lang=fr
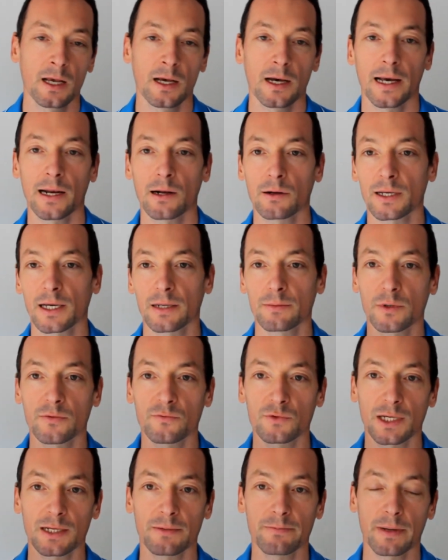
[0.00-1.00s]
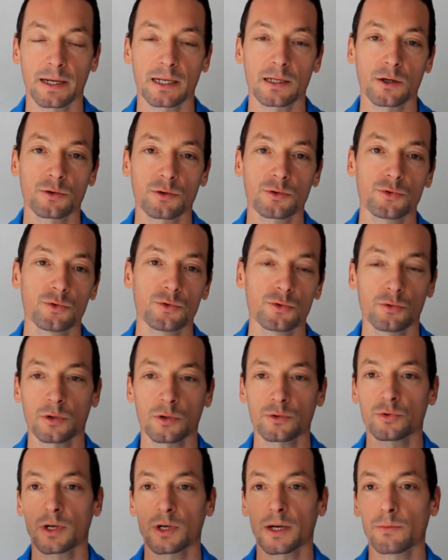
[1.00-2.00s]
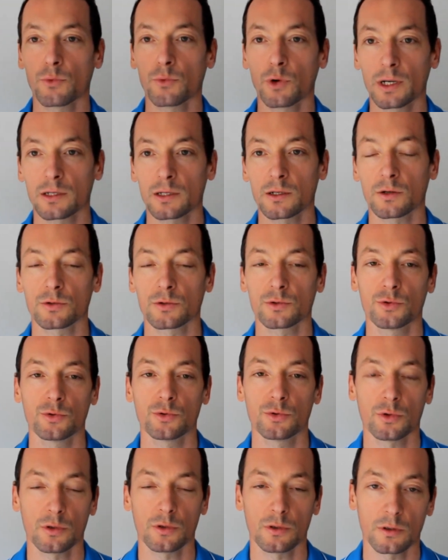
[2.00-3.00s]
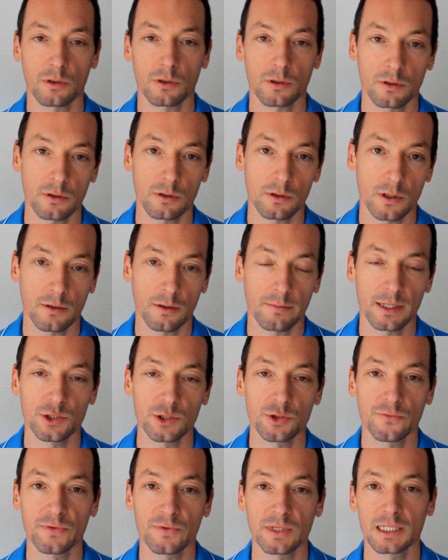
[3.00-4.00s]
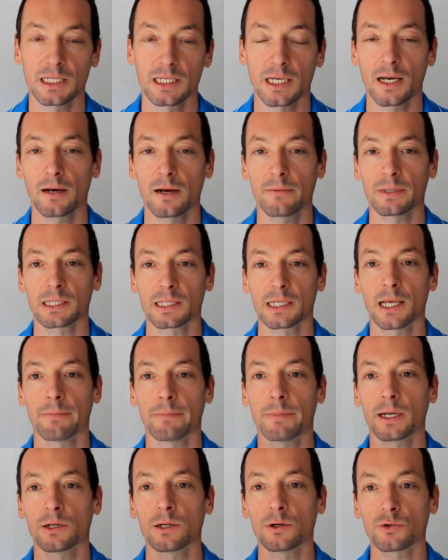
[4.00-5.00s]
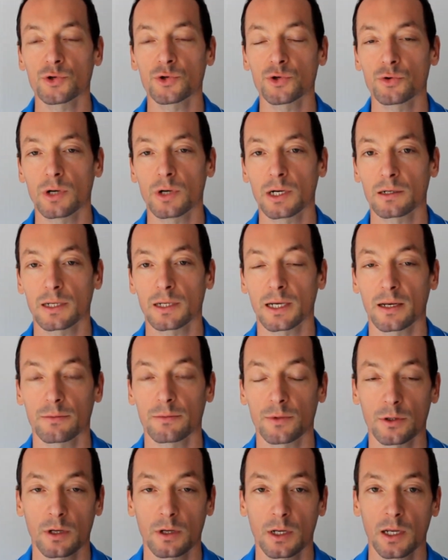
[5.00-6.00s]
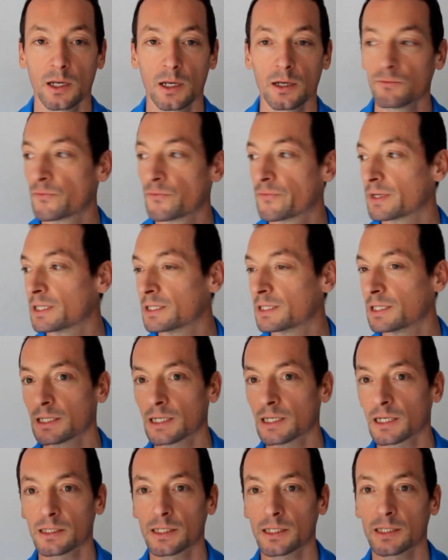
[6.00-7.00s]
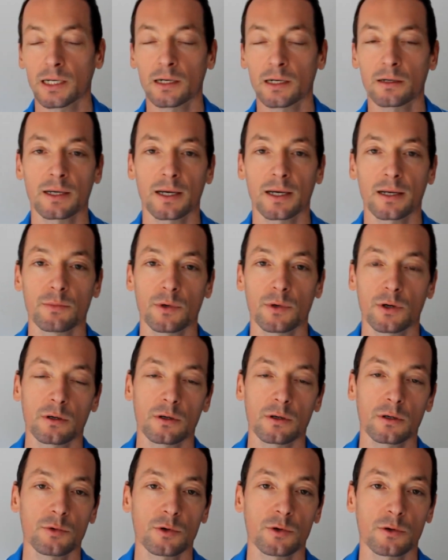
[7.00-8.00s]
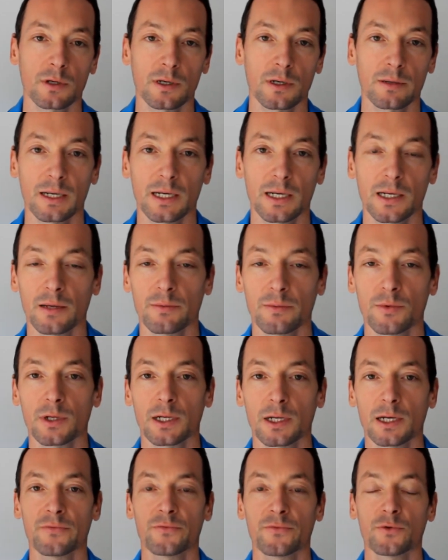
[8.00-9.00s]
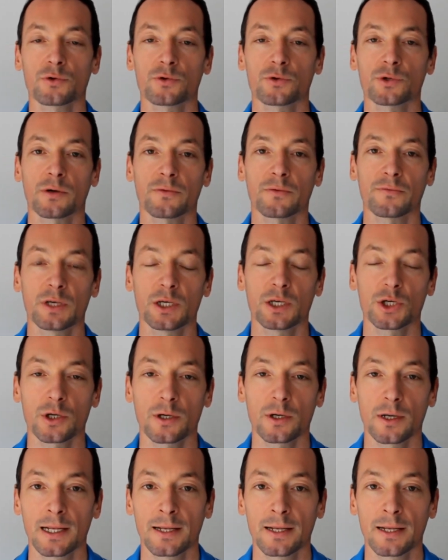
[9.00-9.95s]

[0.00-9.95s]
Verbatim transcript: À l'entraînement, vous n'êtes pas tendu, ou en tout cas moins tendu euh, qu'en match officiel, parce qu'il n'y a pas d'enjeu à l'entraînement. Vous faites des exercices à l'entraînement, euh, bon, la balle elle est bonne, elle est faute, on s'en fiche,